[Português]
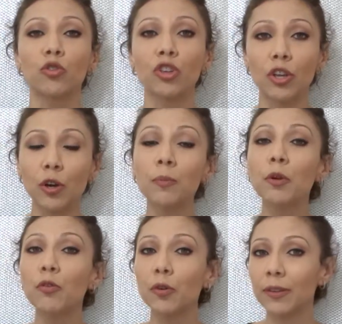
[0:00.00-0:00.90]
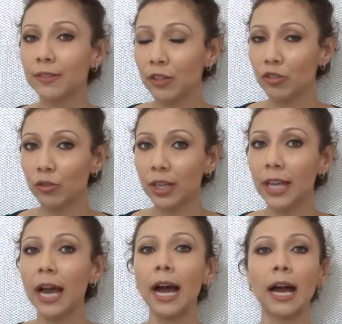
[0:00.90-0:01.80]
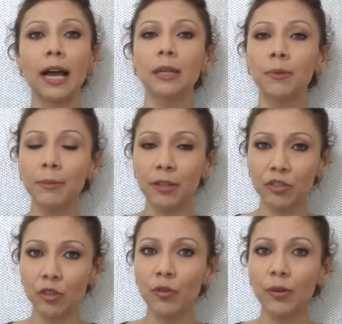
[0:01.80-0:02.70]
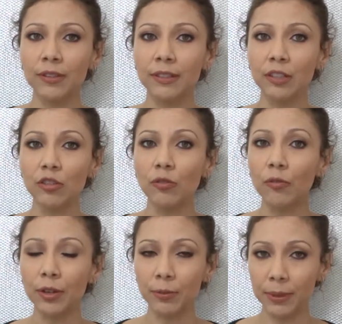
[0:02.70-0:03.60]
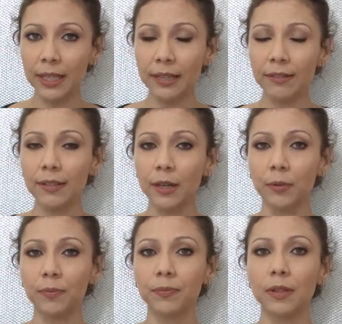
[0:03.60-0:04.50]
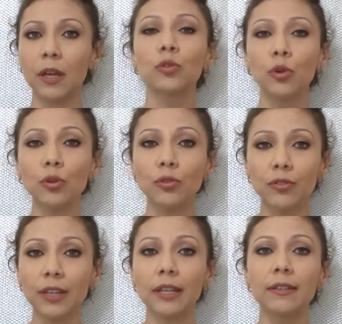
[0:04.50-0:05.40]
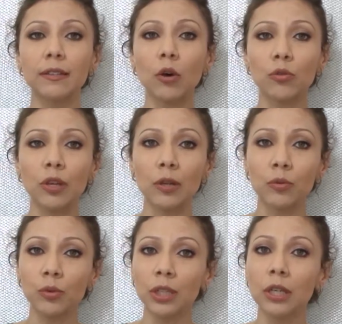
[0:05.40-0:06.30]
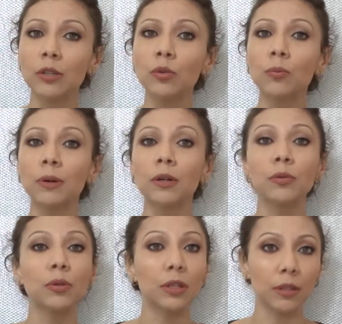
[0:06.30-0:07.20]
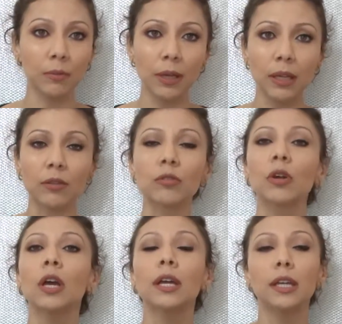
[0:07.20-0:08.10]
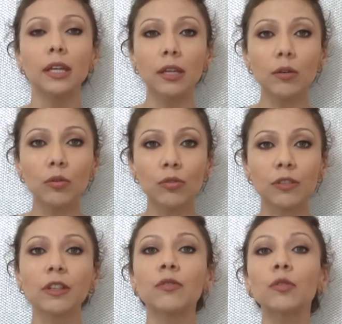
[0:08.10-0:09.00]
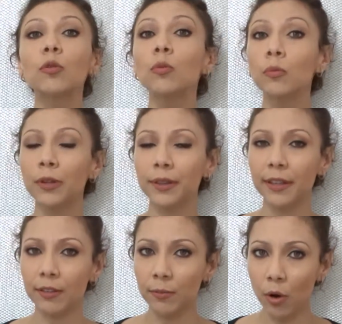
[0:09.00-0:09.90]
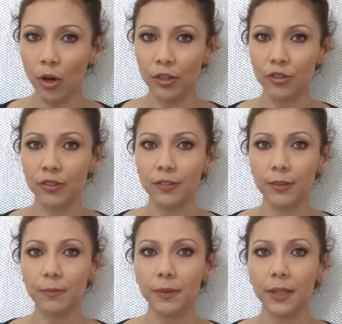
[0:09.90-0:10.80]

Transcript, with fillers: Chernobyl foi um acidente nuclear. E Brumadinho foi um acidente envolvendo mineração. Todos eles causaram um dano humano imenso, inclusive com muitas mortes.